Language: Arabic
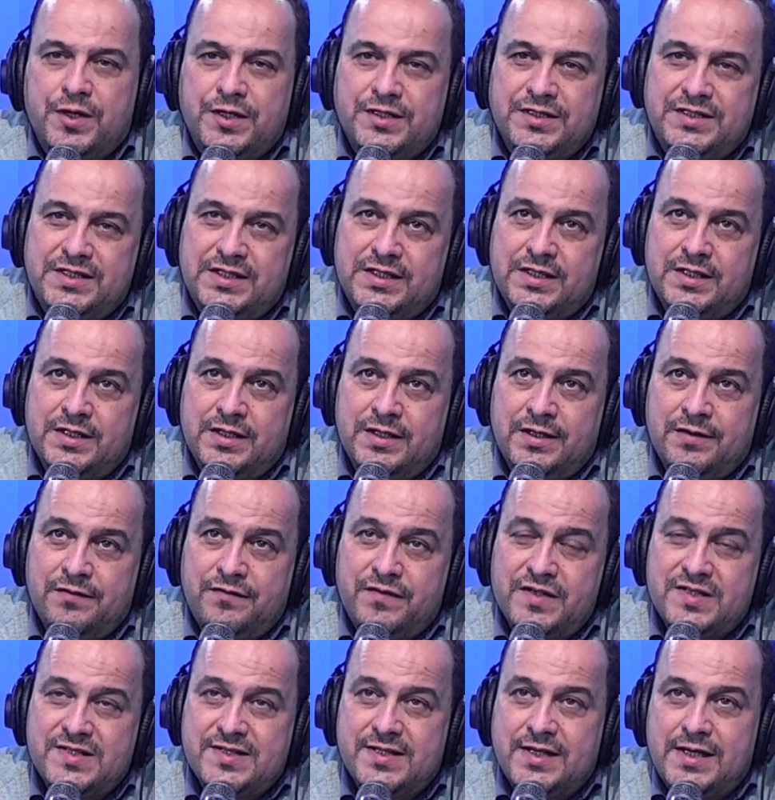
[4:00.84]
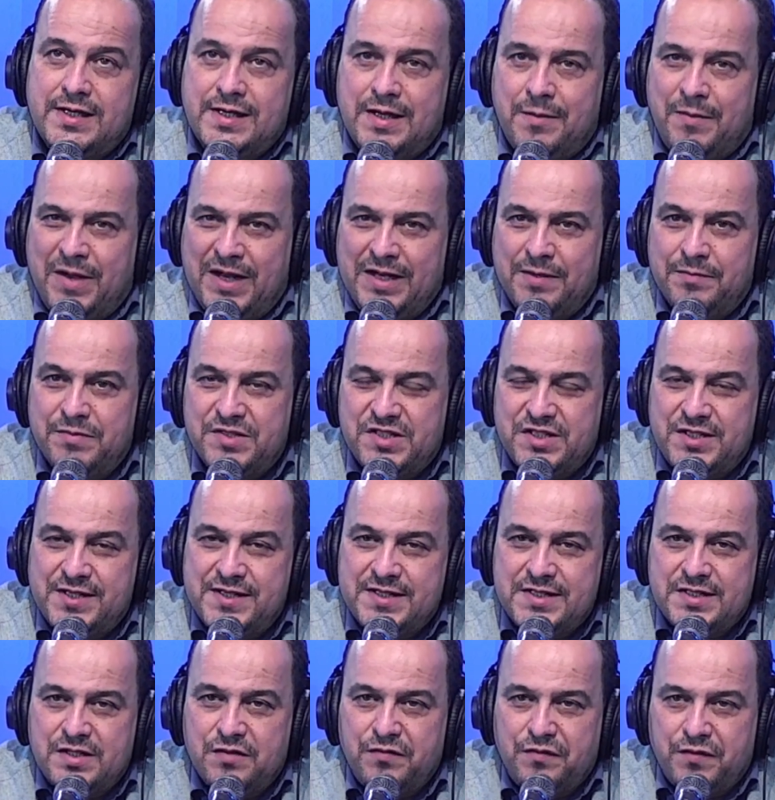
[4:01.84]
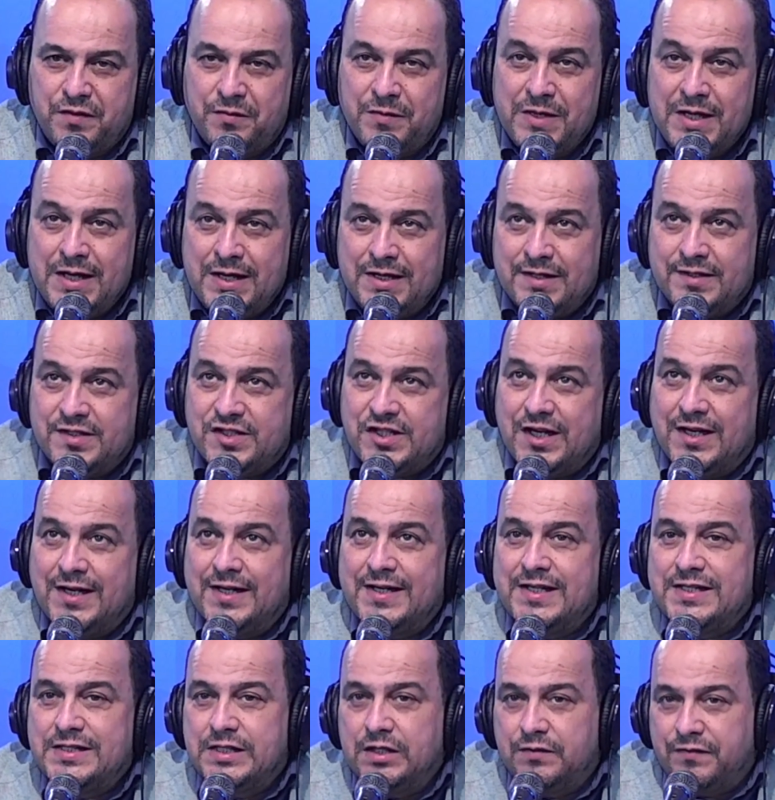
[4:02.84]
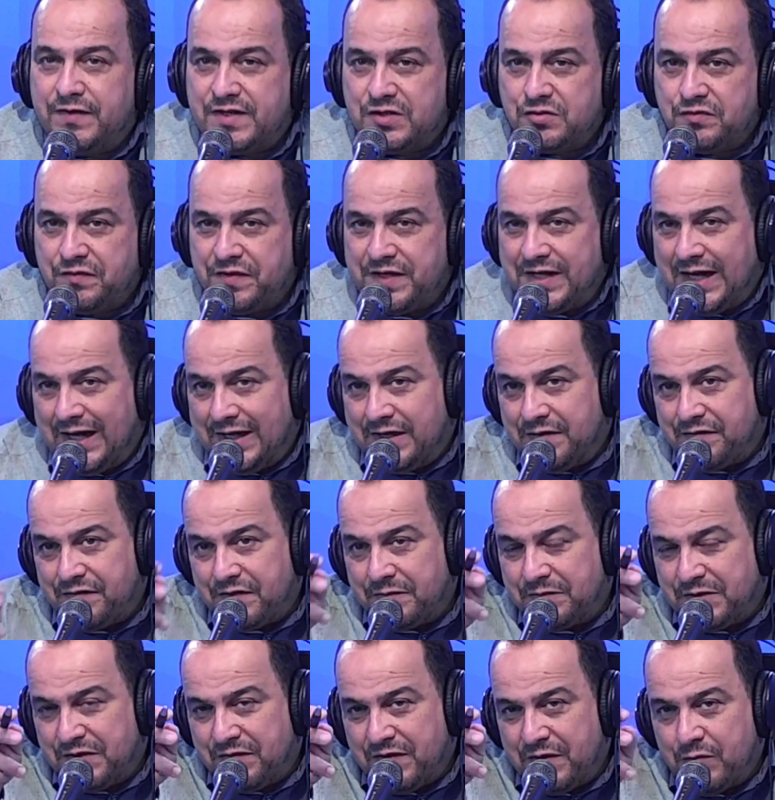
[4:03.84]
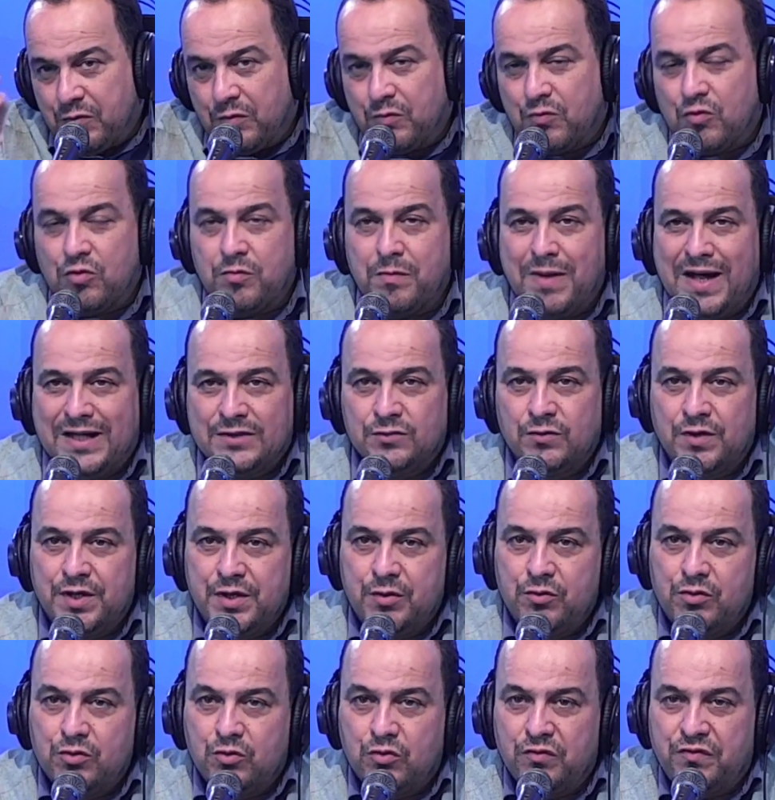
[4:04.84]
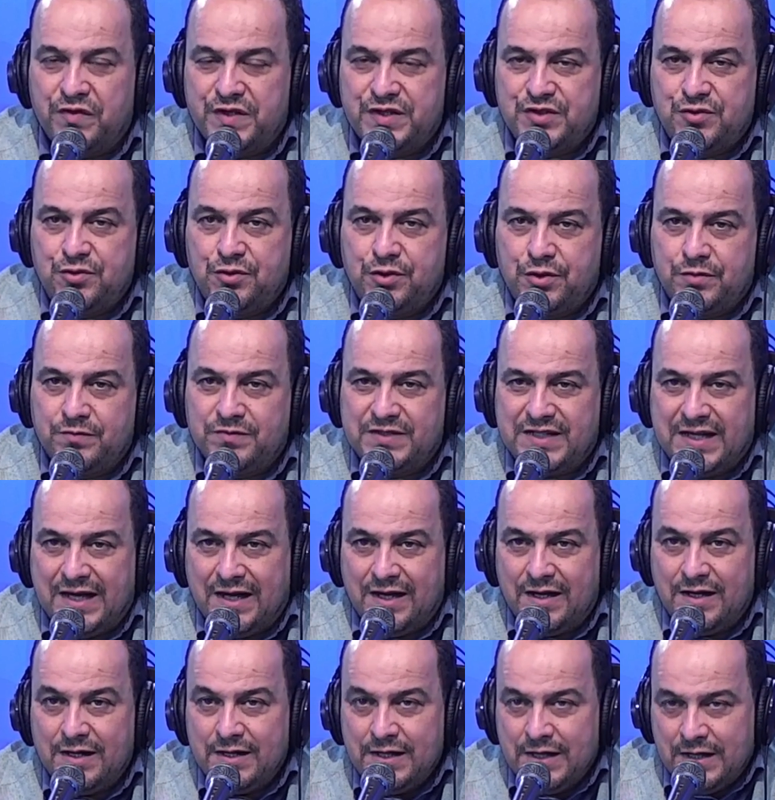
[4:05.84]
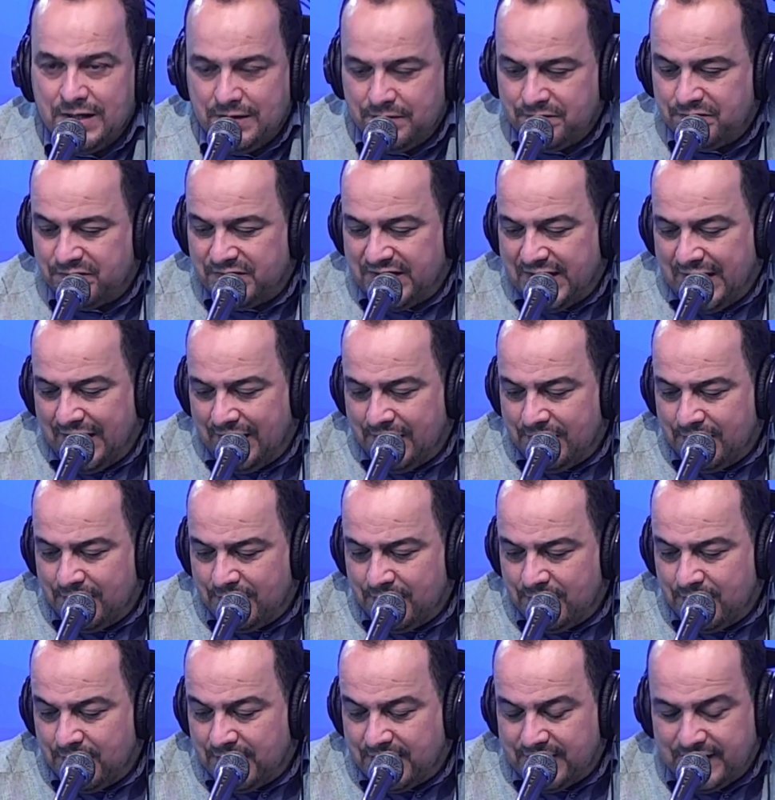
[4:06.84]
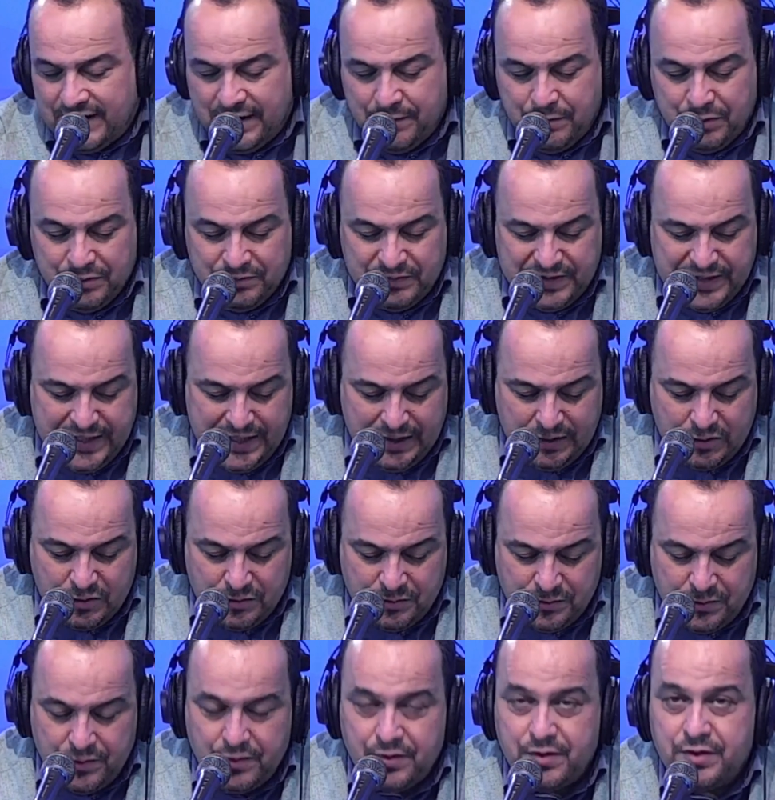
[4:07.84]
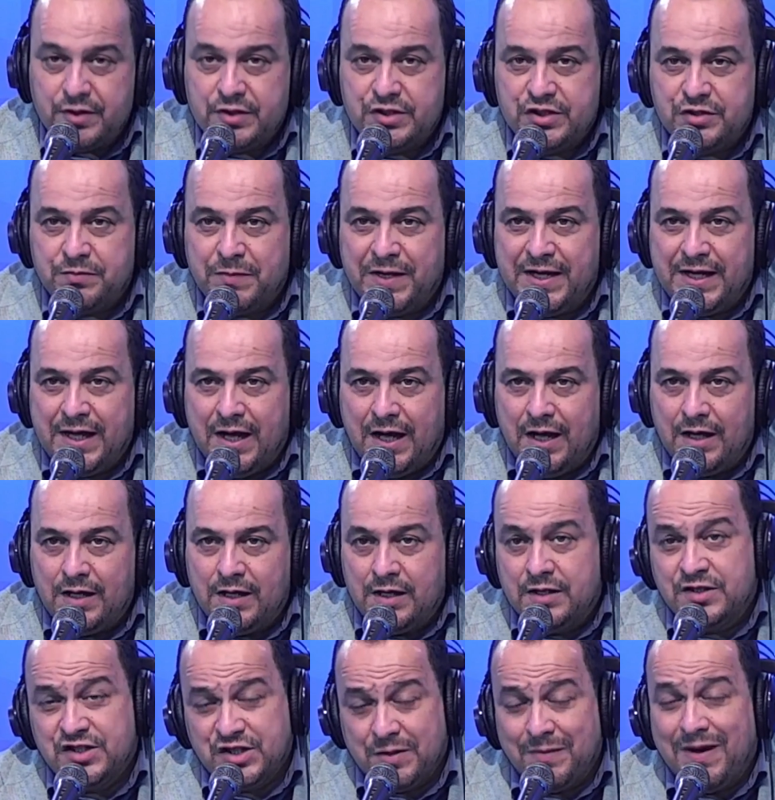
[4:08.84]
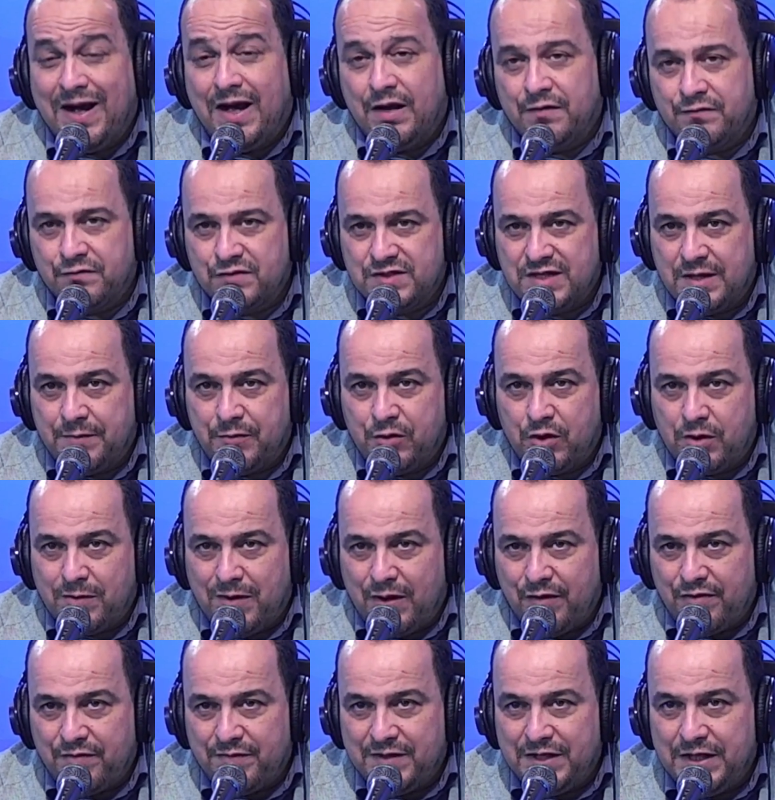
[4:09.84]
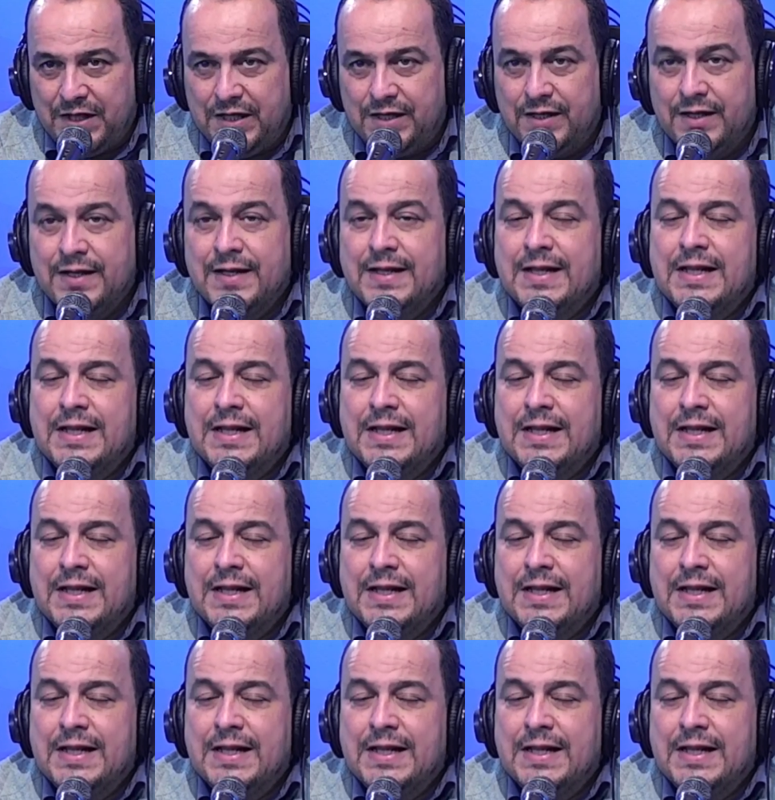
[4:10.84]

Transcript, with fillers: انت فسر لنا معناها باش الناس تفهم ان شاء الله الناس يتفرجوا فينا على فيم تي في ممكن بعد نوريو الكوفرتور نتاع نتاع الكتاب نتاعكم شبيح شبح 1984